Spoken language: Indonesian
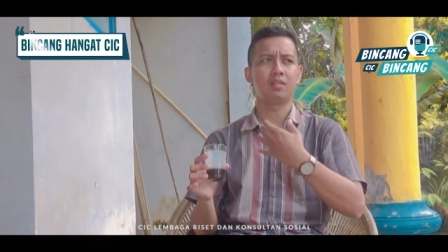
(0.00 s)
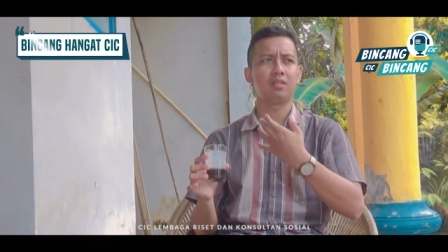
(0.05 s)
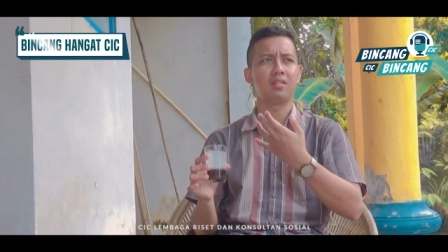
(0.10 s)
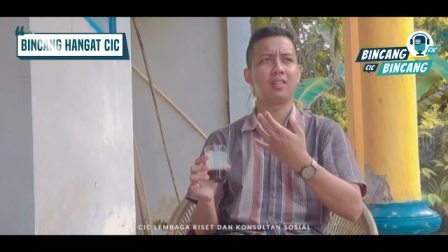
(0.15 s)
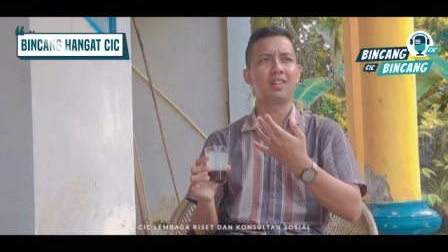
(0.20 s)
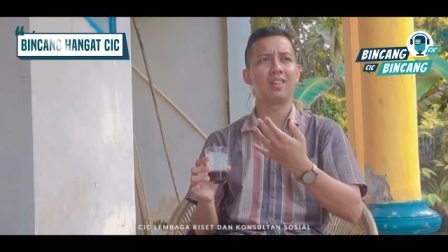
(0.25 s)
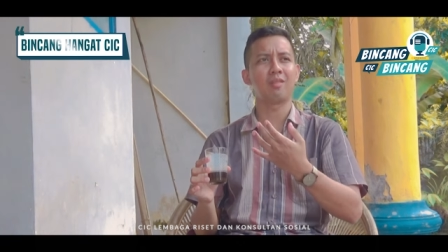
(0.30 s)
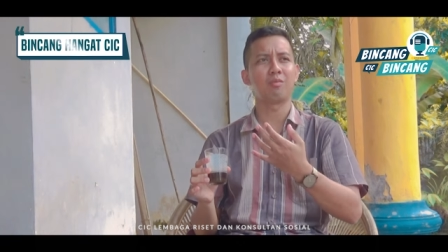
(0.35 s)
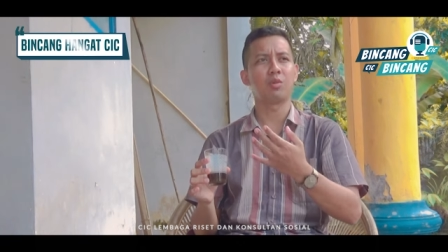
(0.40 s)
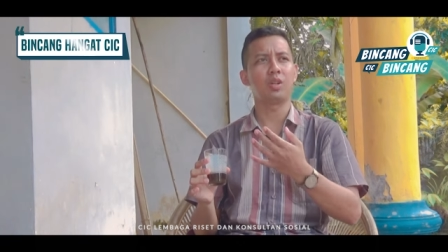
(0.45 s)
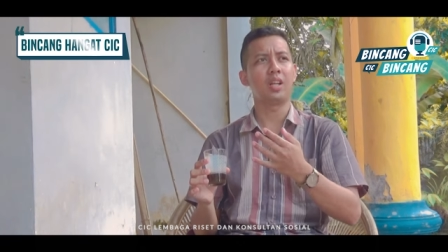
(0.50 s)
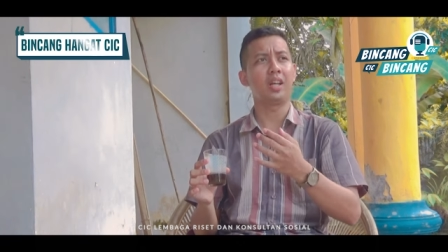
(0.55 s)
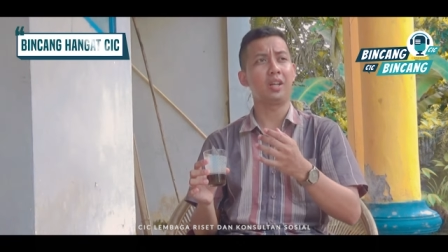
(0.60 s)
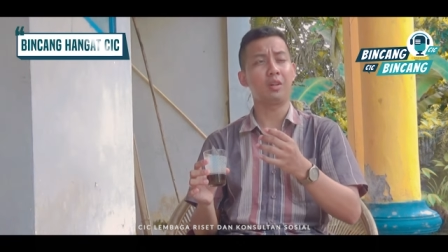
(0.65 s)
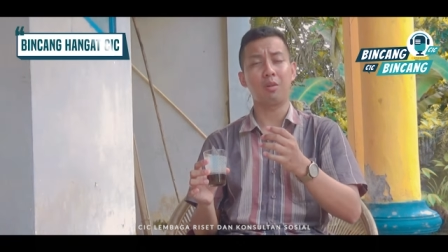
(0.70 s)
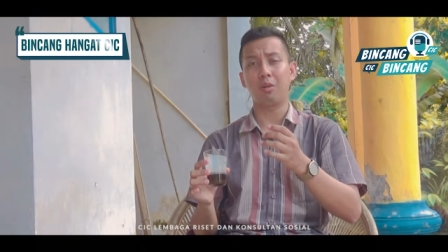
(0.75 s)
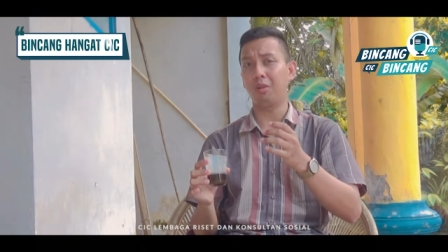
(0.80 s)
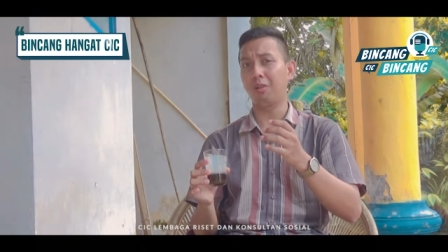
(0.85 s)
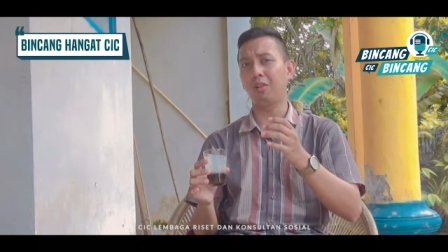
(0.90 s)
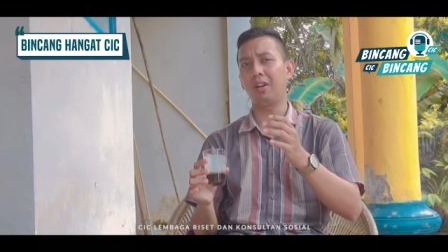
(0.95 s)
dari mulai
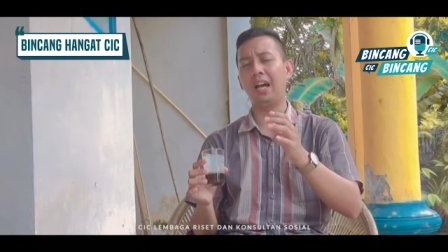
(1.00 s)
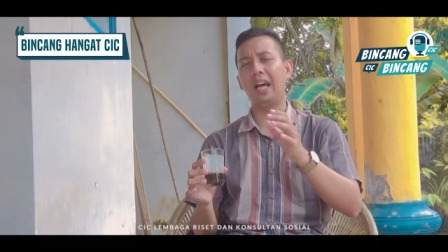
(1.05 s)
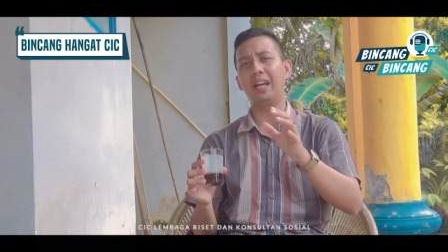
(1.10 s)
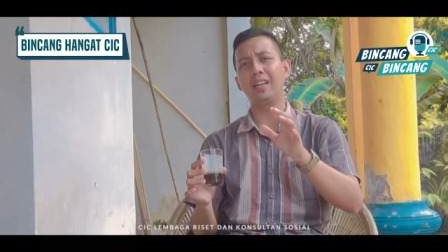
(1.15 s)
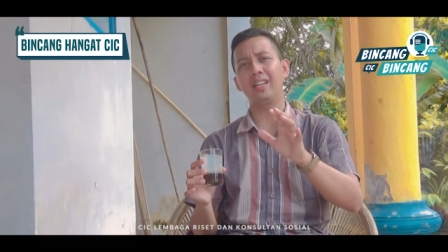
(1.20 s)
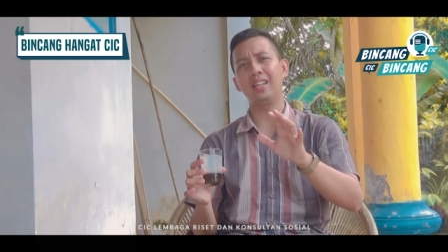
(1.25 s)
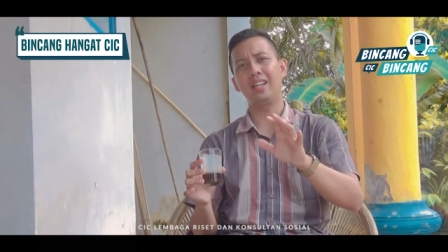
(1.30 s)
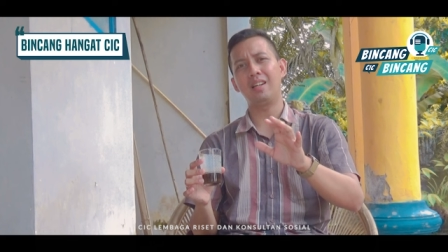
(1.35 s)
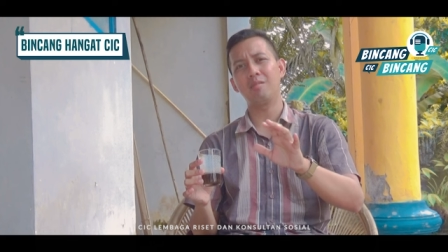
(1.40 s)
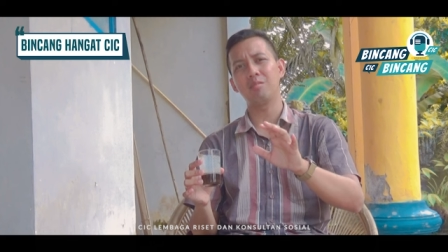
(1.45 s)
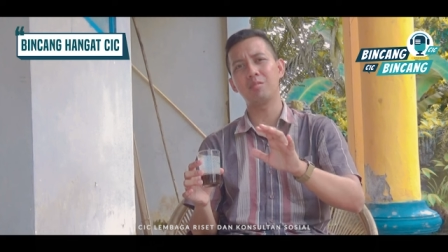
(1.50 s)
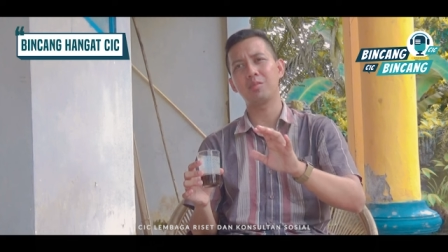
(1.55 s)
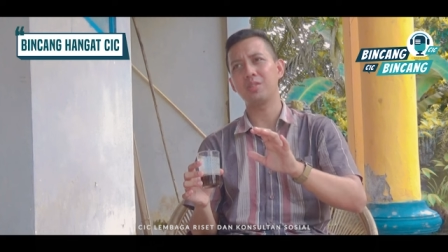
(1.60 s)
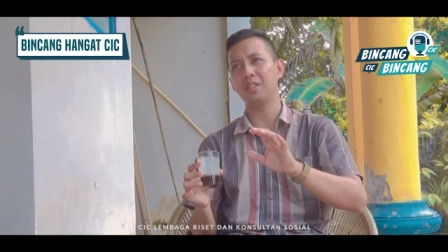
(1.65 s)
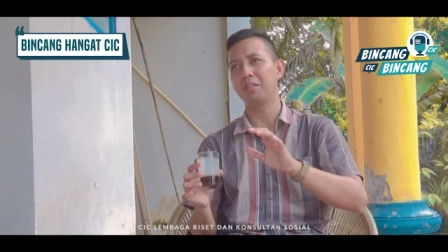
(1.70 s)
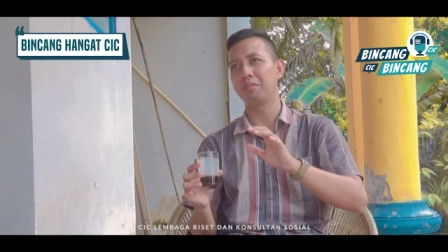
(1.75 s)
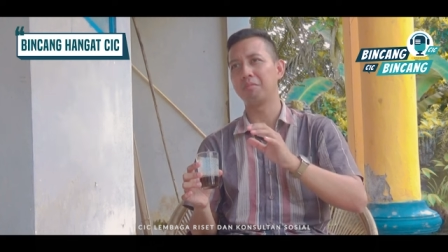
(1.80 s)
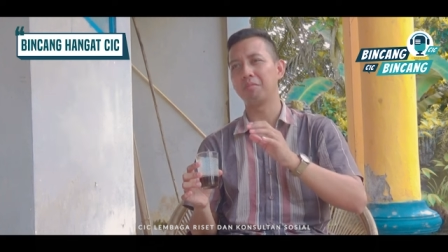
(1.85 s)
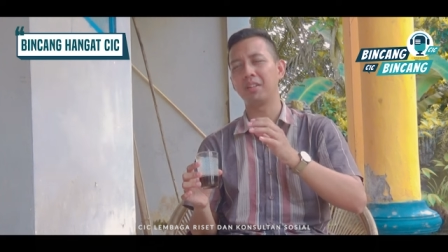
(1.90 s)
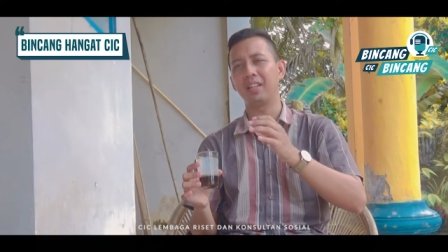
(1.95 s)
kokok ayam
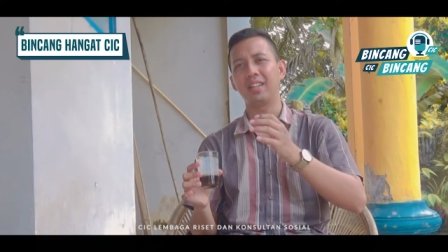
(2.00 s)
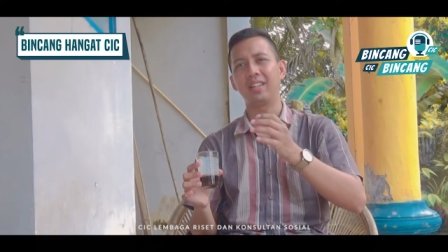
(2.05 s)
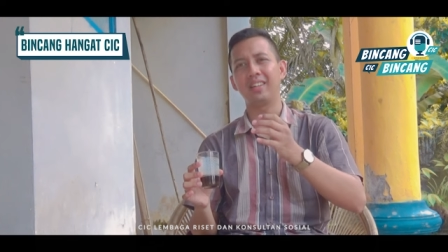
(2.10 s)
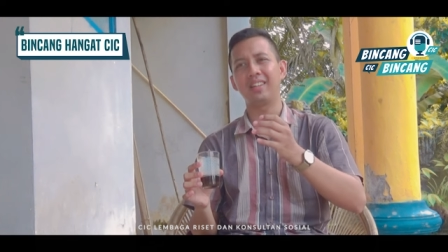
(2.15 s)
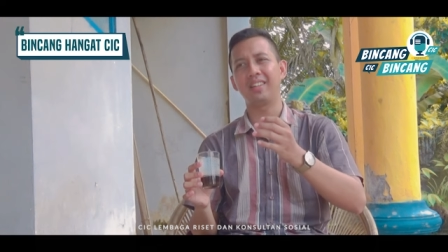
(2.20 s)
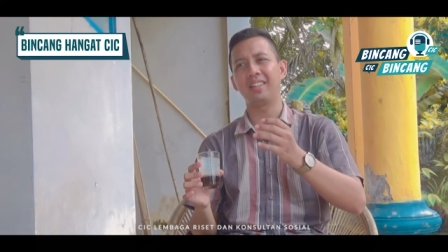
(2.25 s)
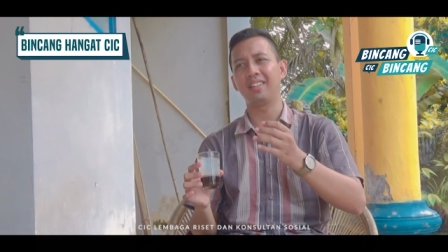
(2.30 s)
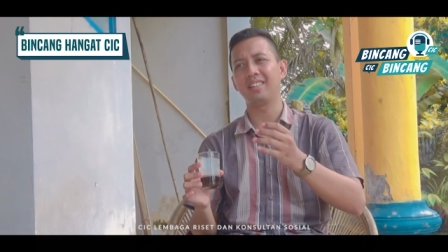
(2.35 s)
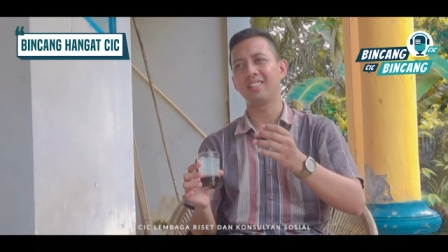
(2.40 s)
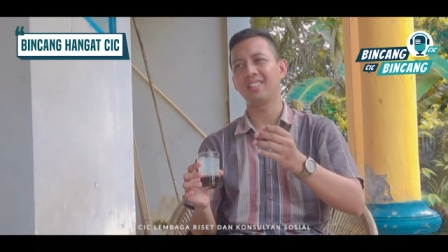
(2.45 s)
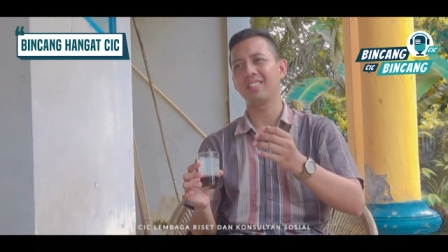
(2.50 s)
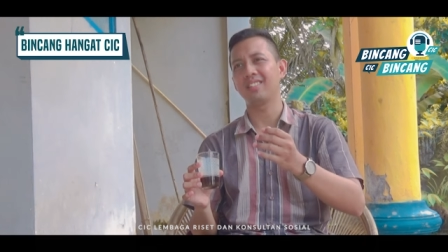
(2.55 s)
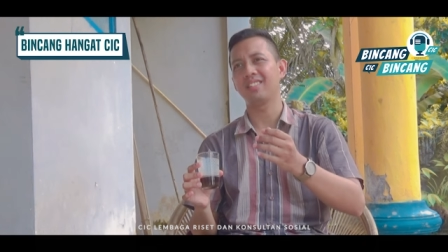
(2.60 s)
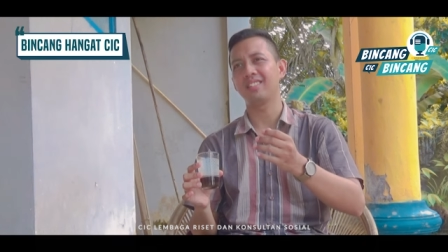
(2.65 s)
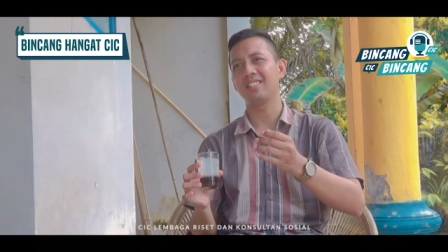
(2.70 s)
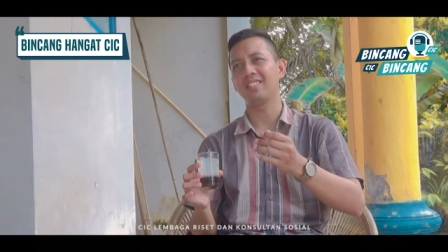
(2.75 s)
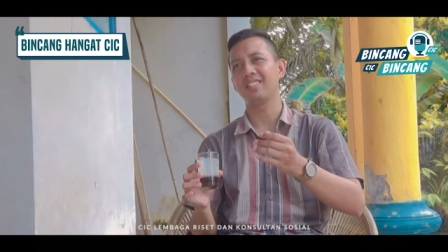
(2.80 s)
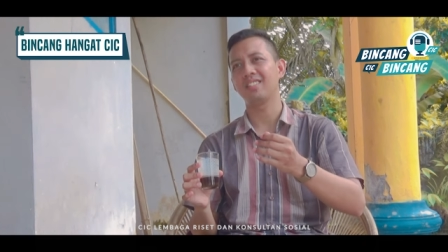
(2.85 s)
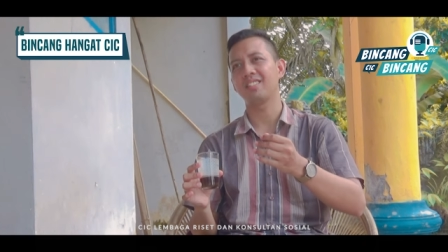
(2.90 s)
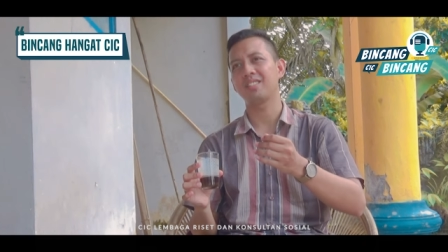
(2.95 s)
sampai
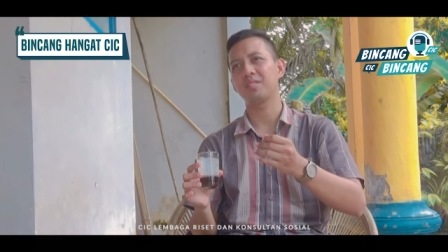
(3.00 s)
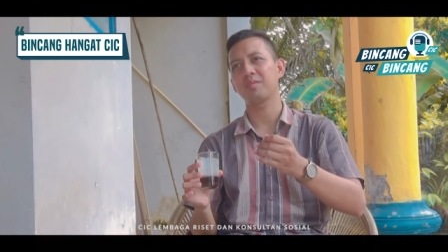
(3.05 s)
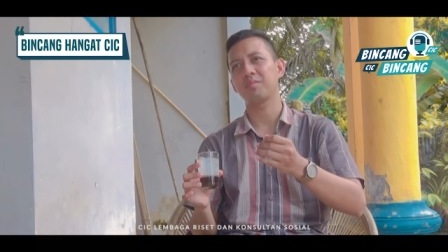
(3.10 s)
uh,